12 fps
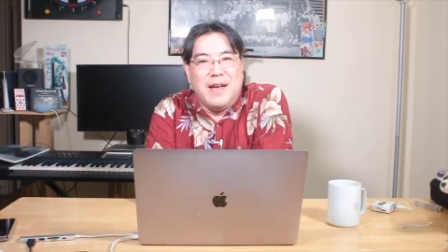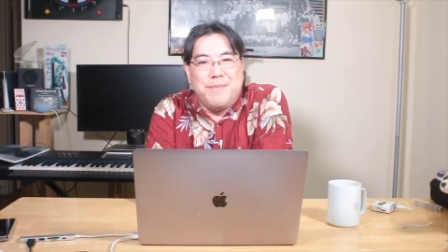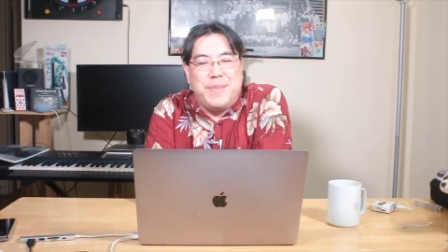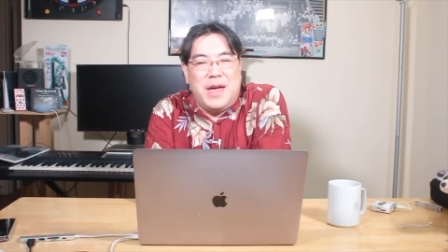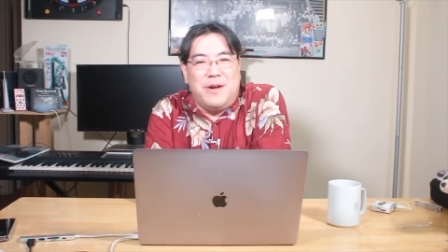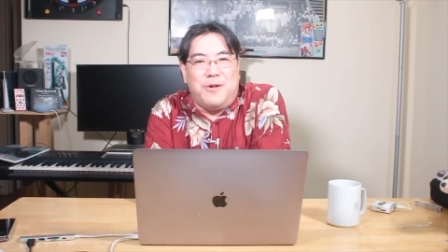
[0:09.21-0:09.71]

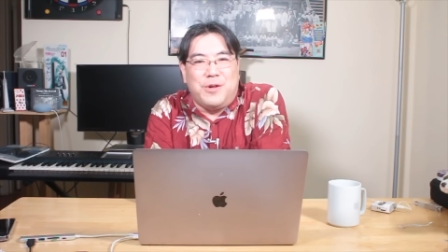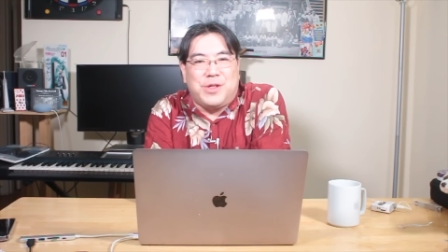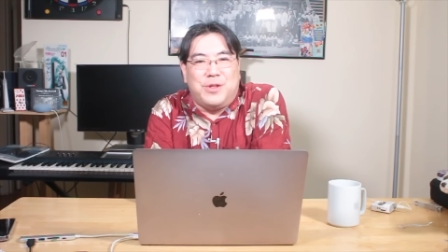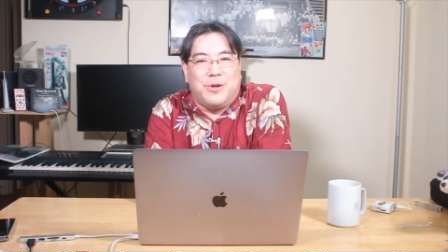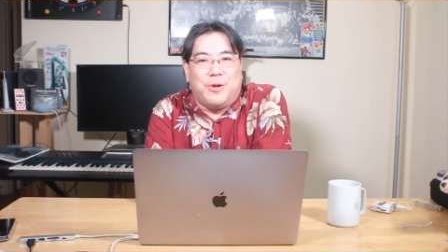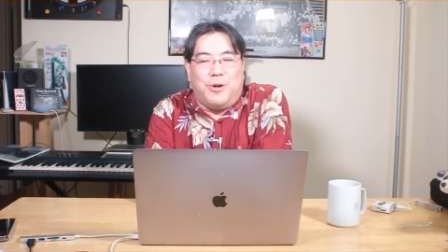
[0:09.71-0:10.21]
弁護
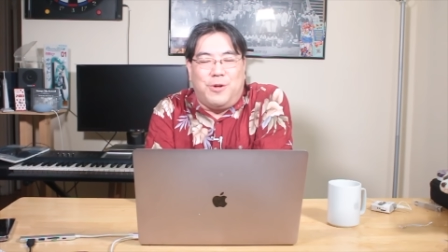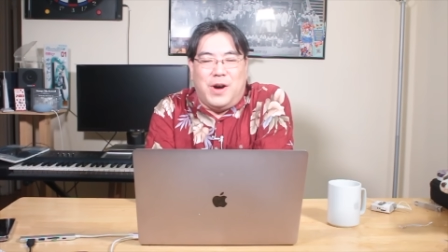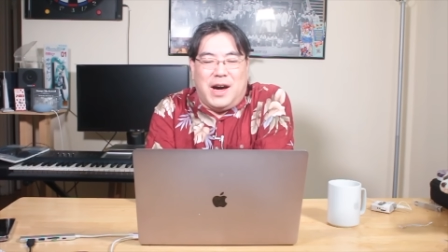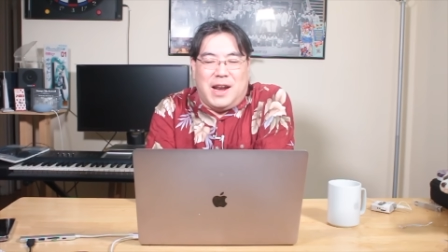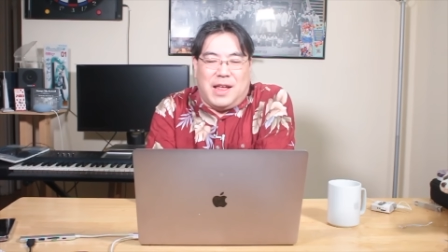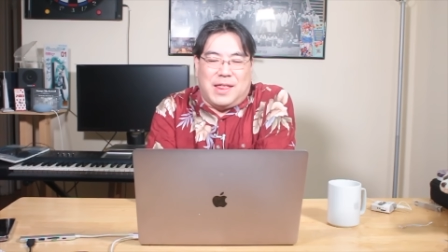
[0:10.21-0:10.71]
士の郷
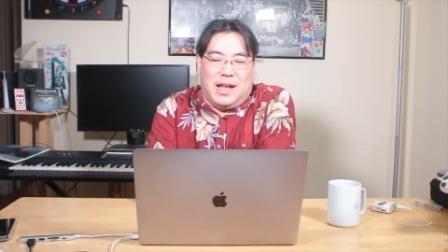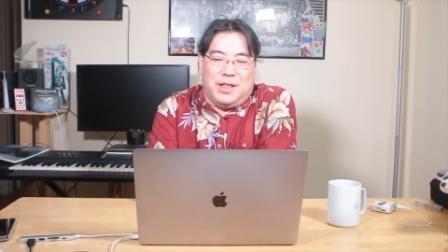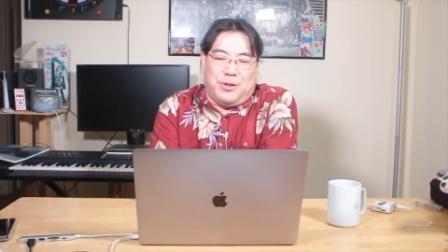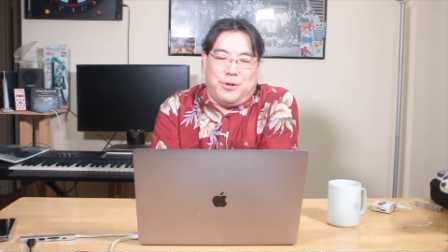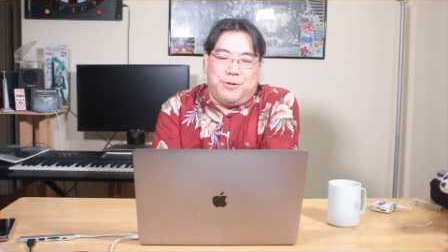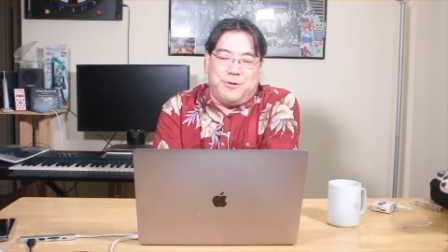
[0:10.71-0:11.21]
原さ
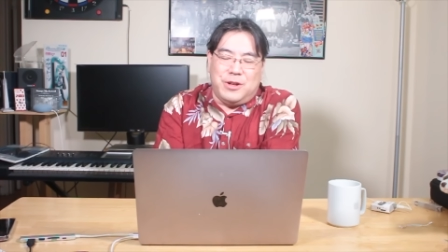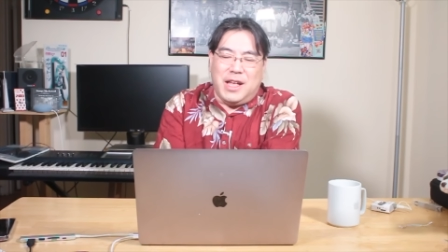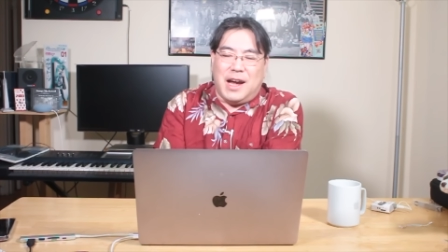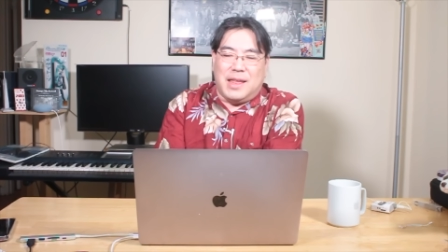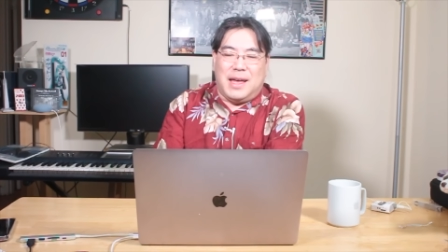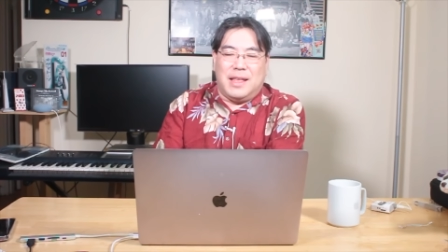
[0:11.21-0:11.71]
んと福
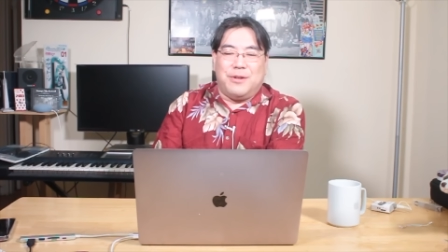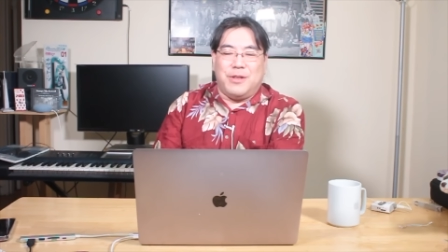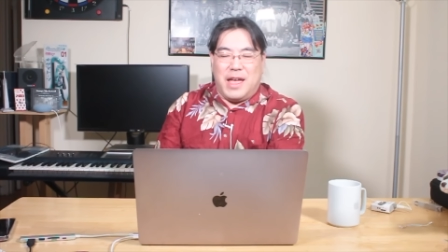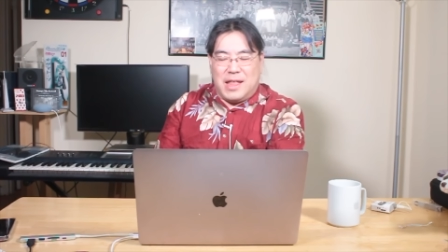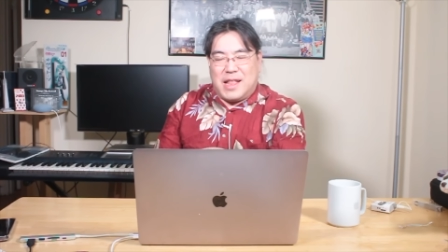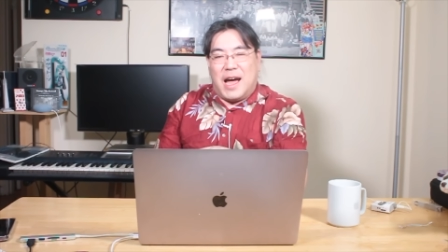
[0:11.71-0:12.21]
永さんの
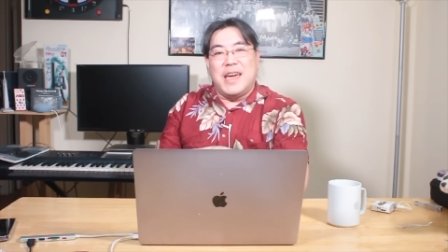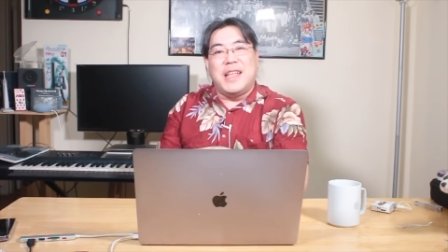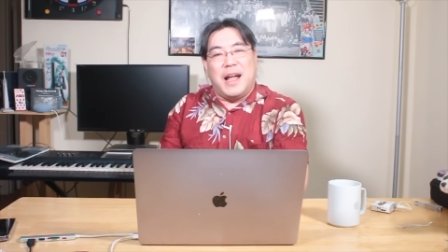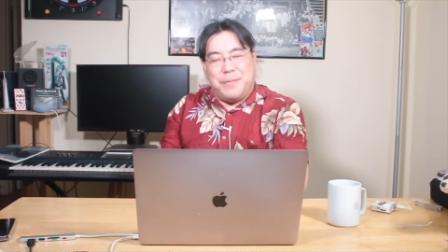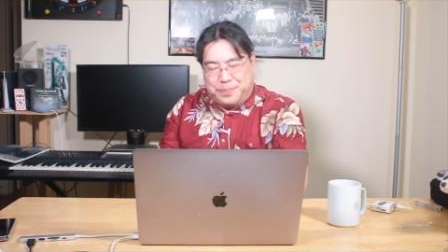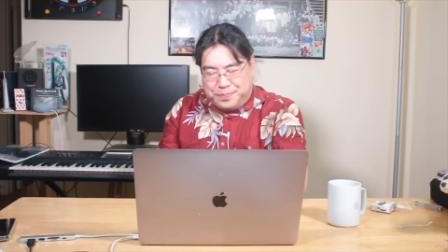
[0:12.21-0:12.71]
ね、対
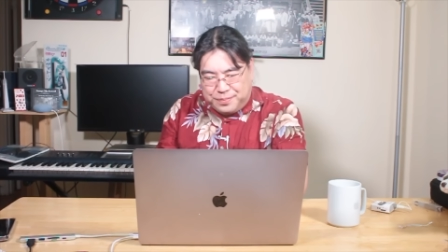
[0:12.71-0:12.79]
談、